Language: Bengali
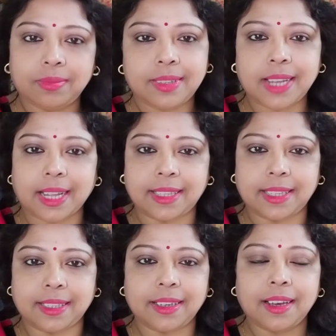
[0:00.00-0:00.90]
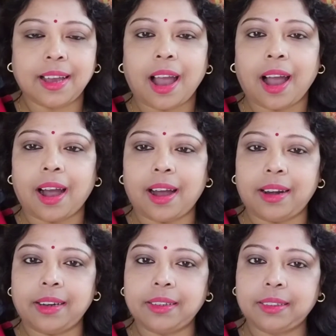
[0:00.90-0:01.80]
যাচ্ছি
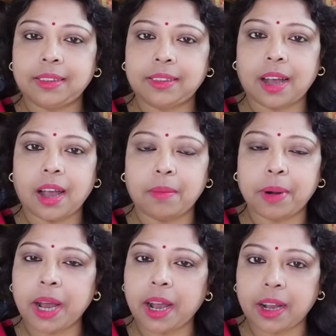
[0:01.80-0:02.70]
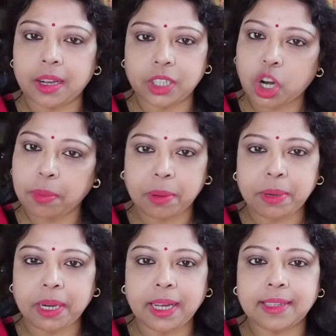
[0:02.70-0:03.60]
আর আমরা সবাই
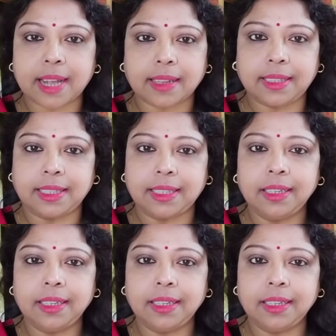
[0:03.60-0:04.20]
মিলেই যাচ্ছি